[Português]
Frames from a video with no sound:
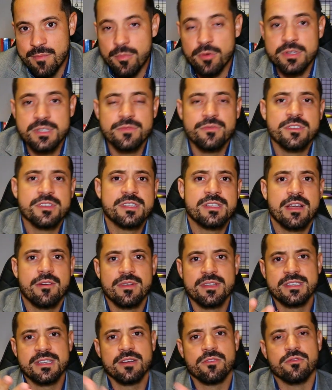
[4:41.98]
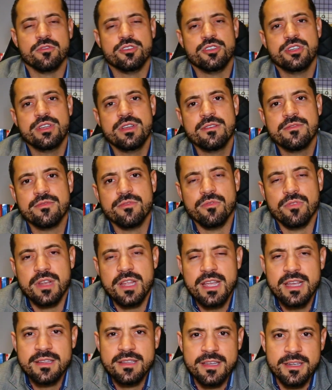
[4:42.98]
Bom, se você é um executivo, um
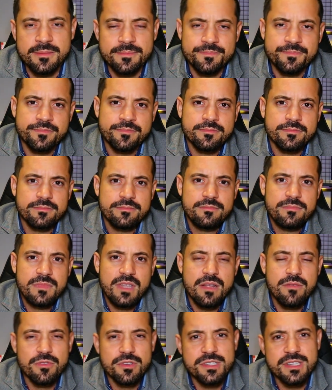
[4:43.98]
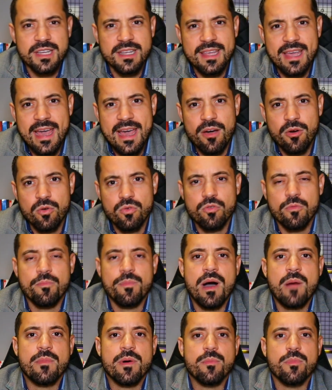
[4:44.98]
líder, você quer
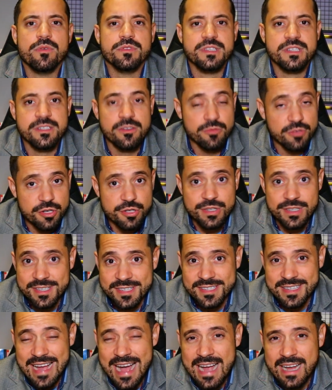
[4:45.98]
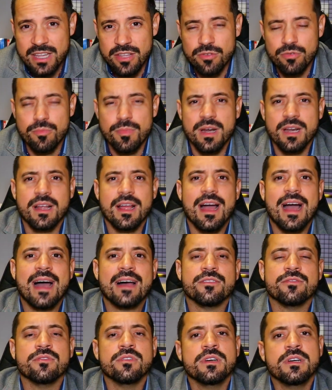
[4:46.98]
ocupar uma posição de destaque no
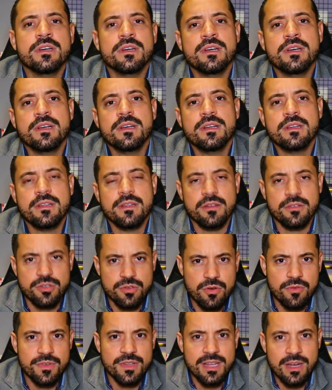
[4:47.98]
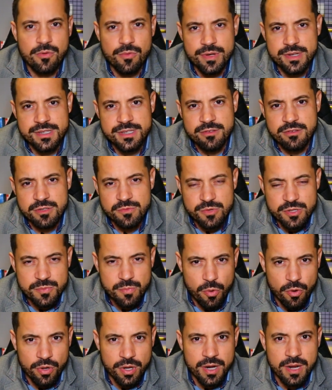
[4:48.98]
mercado, eu te convido a conhecer os meus
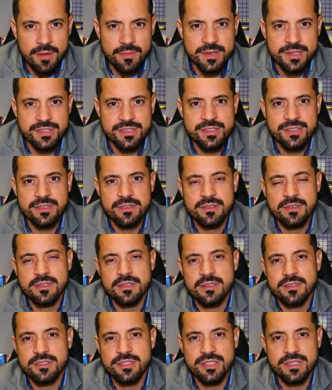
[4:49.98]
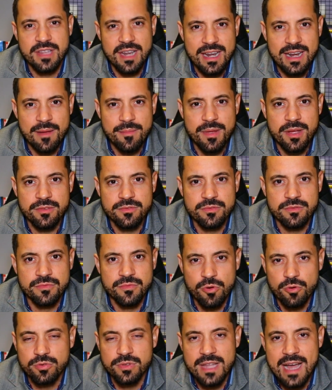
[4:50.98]
programas de treinamento
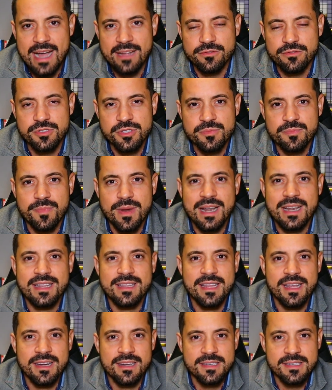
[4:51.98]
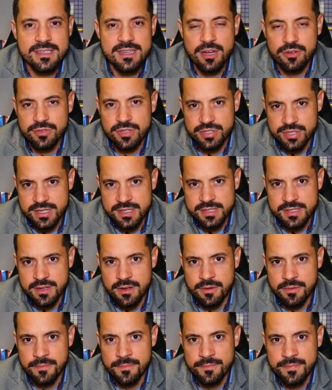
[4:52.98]
voltados para liderança e alta
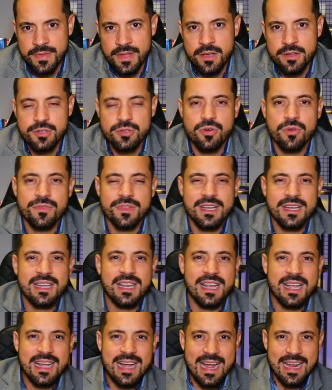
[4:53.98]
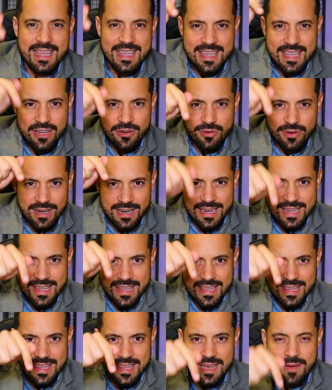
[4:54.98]
gestão. Te convido a clicar aqui no
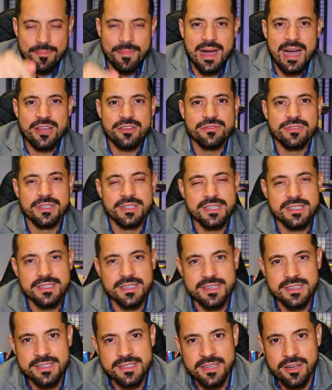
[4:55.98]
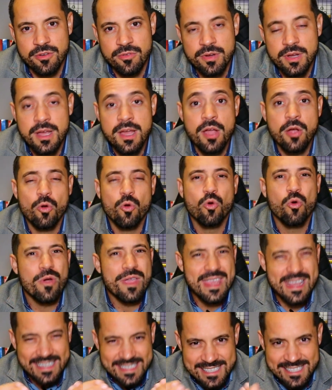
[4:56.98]
link abaixo na descrição,
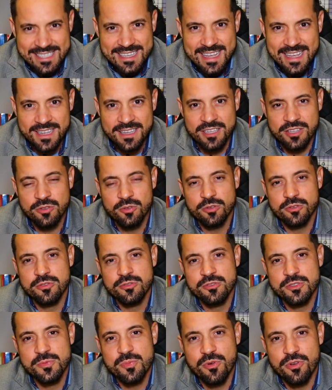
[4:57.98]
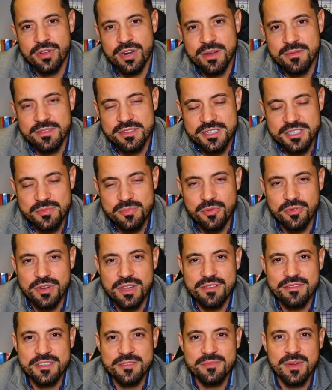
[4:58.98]
conhecer todos os programas
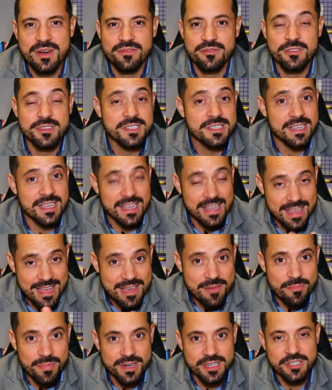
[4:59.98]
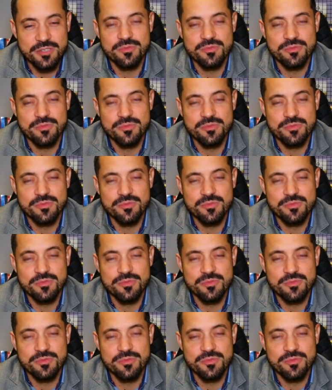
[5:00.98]
disponíveis para você e para a